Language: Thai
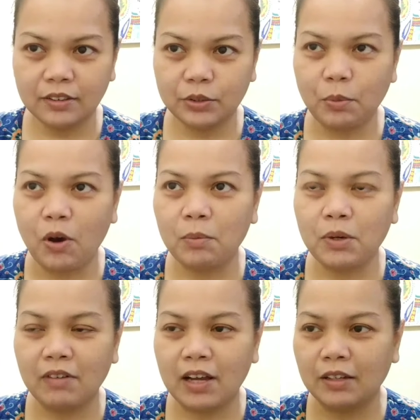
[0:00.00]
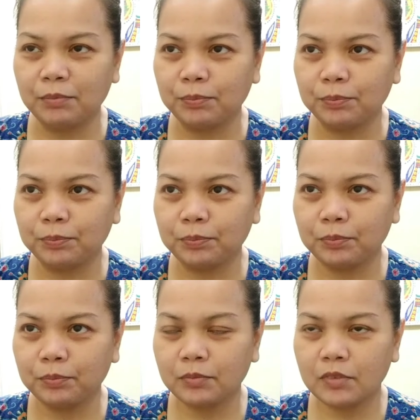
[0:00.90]
คุณหมอก็บอกว่า
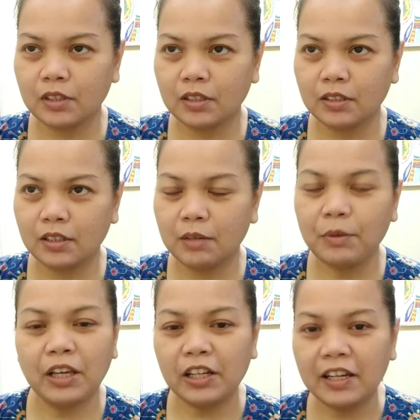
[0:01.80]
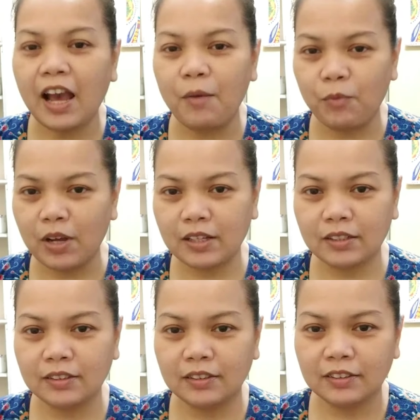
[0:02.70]
แม่หญิงก็เลยถามว่า
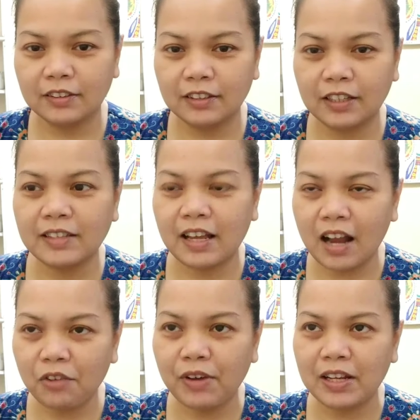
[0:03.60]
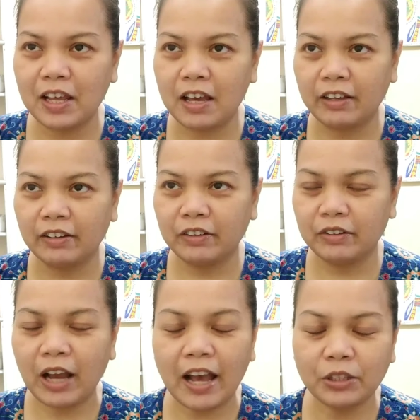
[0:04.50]
รักษารากฟัน เนี่ย
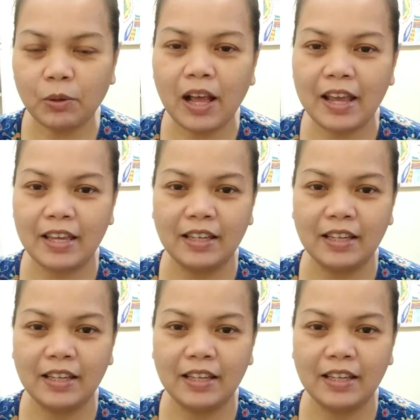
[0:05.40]
ราคาเท่าไหร่